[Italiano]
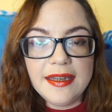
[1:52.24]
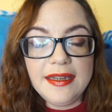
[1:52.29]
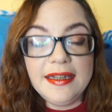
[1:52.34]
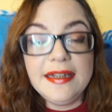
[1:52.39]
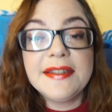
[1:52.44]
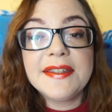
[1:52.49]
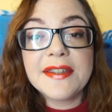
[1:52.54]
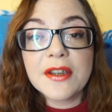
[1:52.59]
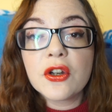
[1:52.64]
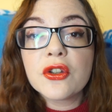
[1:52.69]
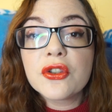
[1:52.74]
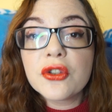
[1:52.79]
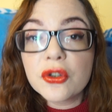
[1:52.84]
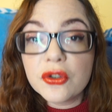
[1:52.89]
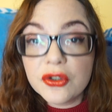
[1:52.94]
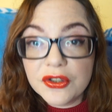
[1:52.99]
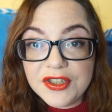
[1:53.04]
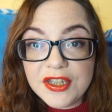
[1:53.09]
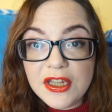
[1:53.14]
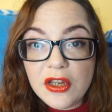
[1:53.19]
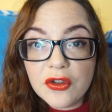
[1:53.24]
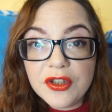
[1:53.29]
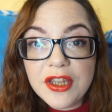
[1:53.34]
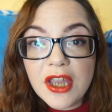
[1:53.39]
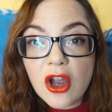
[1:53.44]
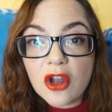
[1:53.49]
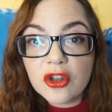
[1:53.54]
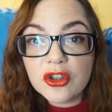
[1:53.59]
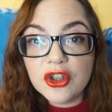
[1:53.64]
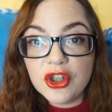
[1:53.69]
Il secondo consiglio di
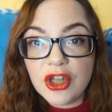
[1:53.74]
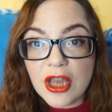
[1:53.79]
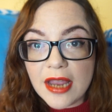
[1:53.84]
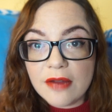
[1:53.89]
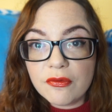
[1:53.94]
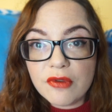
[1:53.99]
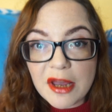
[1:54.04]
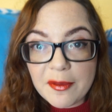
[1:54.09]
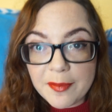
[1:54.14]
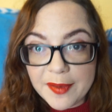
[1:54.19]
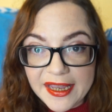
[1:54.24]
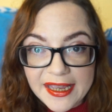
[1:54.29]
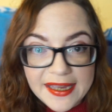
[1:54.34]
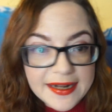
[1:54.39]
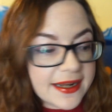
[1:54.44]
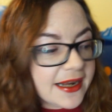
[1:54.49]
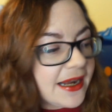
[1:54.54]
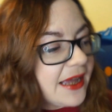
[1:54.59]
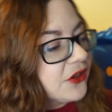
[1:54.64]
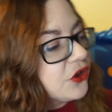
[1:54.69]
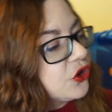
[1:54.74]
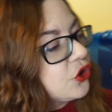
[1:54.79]
oggi è una perla,